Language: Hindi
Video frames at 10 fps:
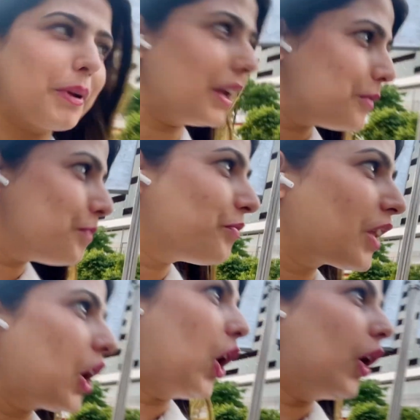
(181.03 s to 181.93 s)
पे
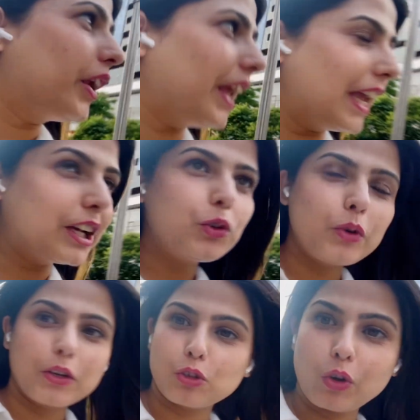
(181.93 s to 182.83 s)
और एक
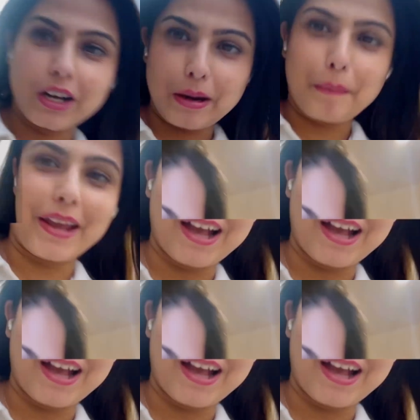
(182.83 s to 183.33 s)
दूंगी उसको घर पे